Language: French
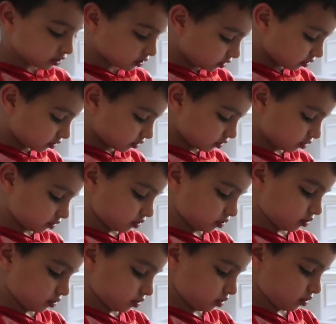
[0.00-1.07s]
Moi, j'ai préparé
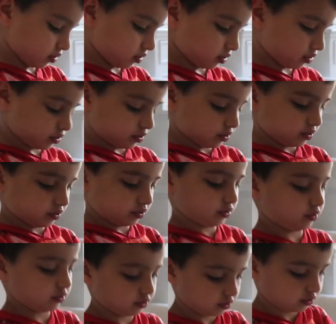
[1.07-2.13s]
le sac là pour tout
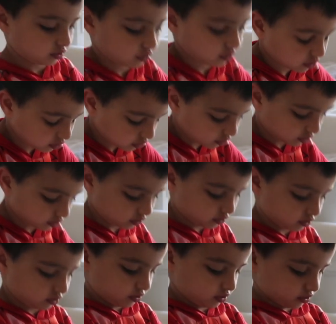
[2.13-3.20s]
à l'heure avec des couches, des
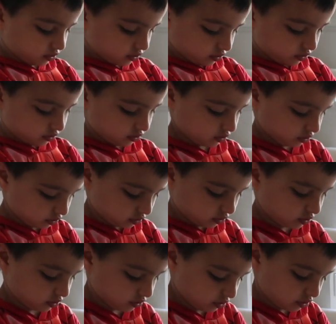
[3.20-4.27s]
lingettes,
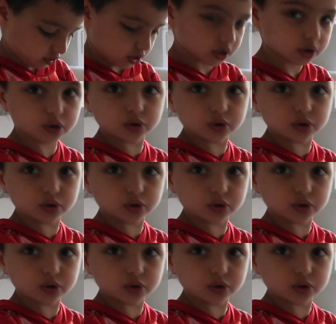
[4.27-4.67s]
du